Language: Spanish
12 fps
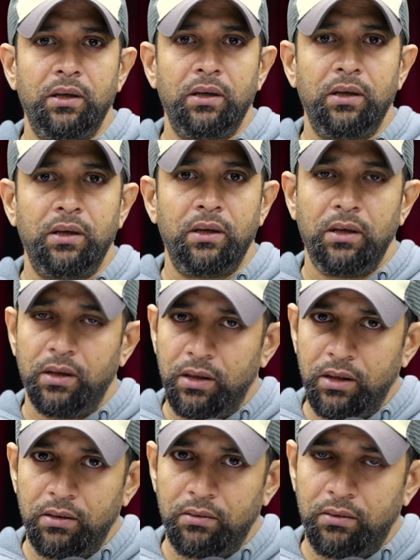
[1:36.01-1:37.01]
y
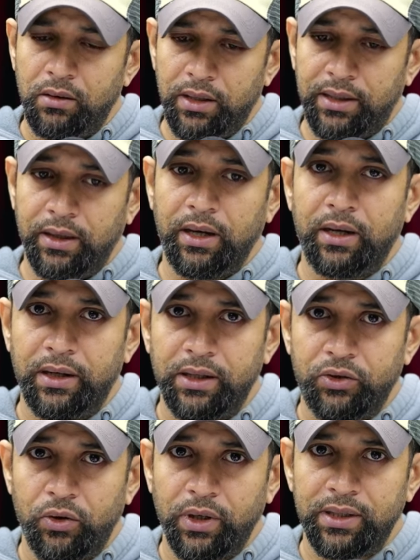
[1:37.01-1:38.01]
estas
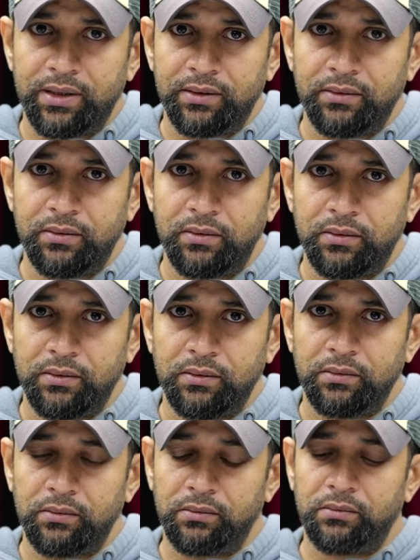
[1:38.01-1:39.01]
declaraciones
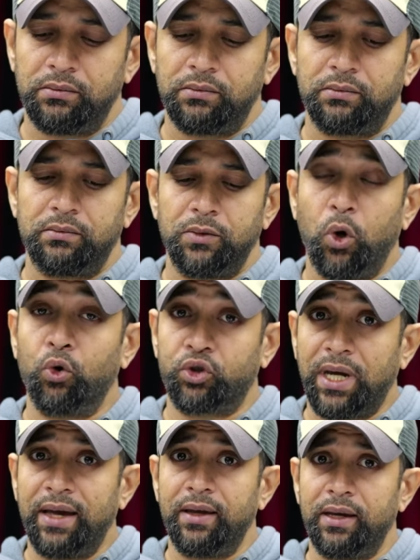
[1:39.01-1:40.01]

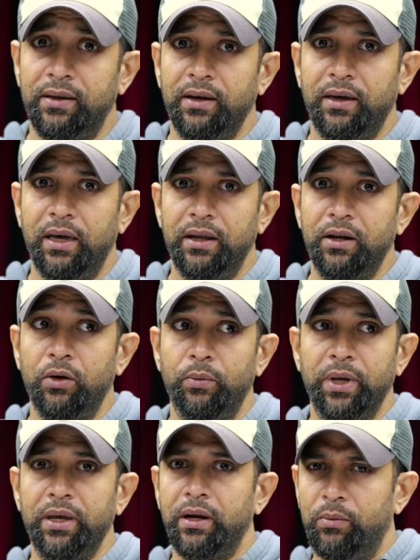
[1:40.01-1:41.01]
osadas de Danilo
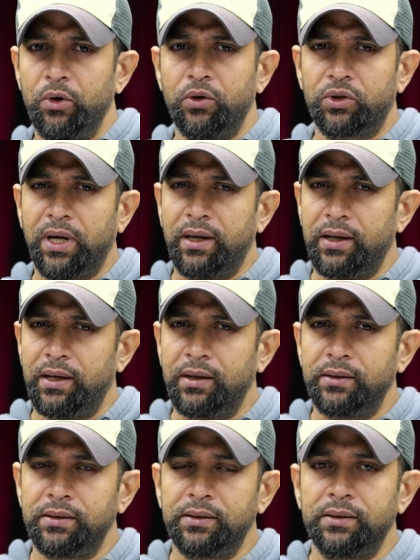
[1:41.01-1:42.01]
Medina, muy osadas, ¿ah?
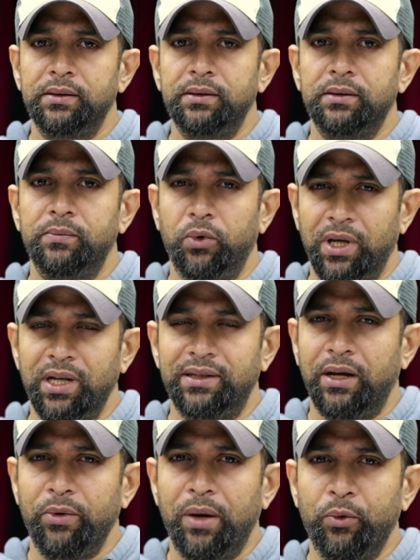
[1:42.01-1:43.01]
porque él
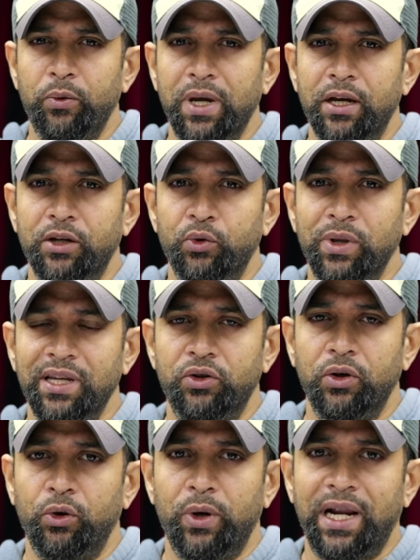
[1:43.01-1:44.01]
sabía muy bien que su intención
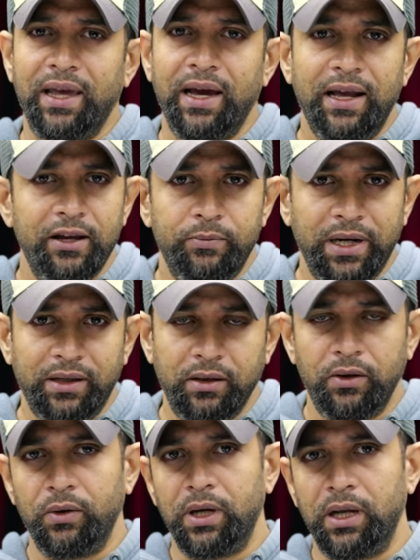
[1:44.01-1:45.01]
no era dejar el
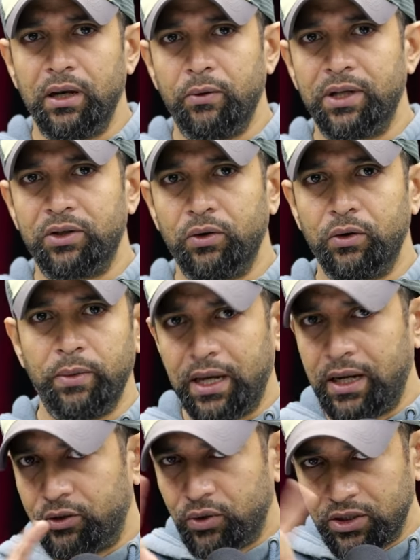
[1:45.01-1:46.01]
Partido de la Liberación Dominicana,
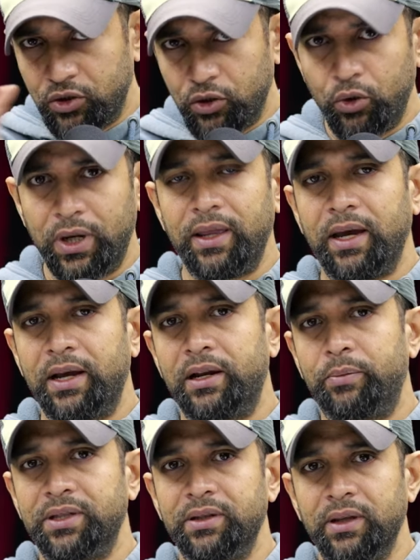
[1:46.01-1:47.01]
su intención no era dejar la
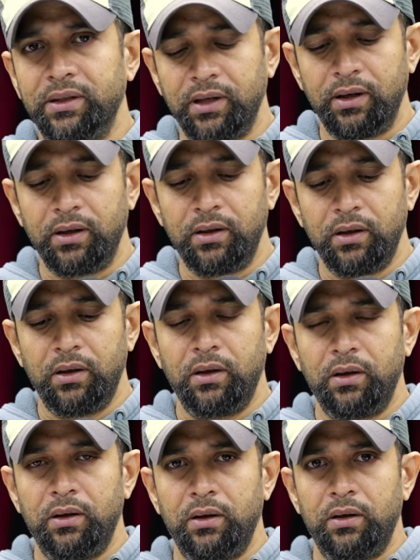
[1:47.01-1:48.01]
presidencia.
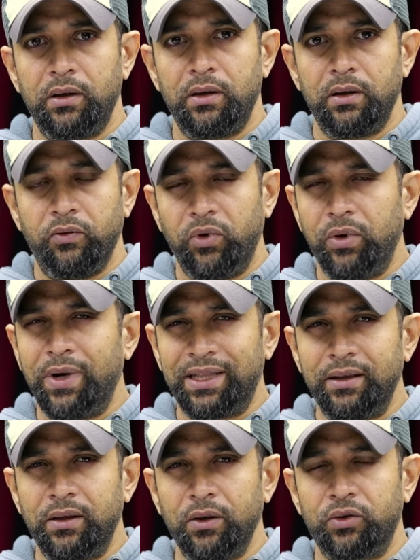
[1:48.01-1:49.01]
Y fue
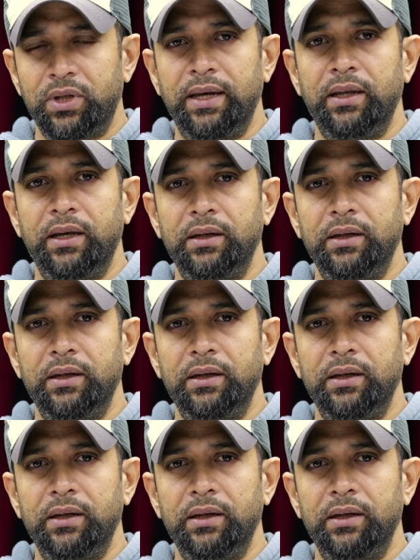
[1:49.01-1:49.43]
bastante osada